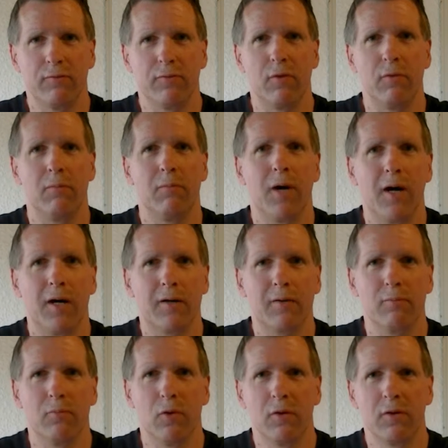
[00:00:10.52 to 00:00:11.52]
von
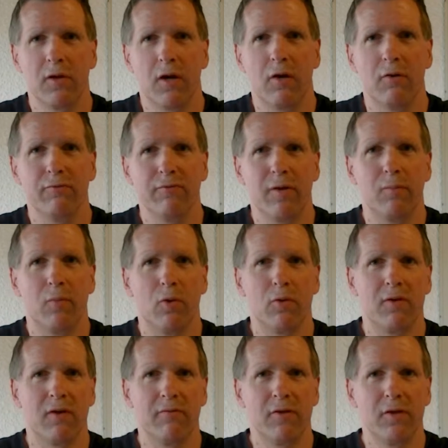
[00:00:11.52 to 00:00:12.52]
Marc Molter auf
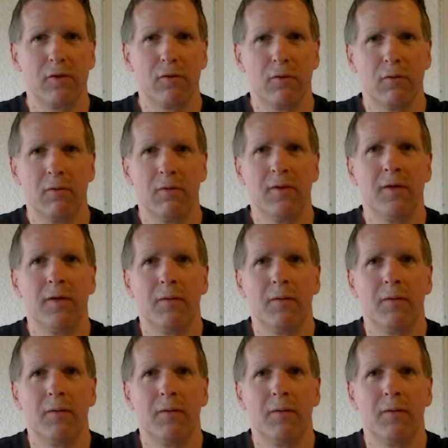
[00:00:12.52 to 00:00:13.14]
M-Molter Video.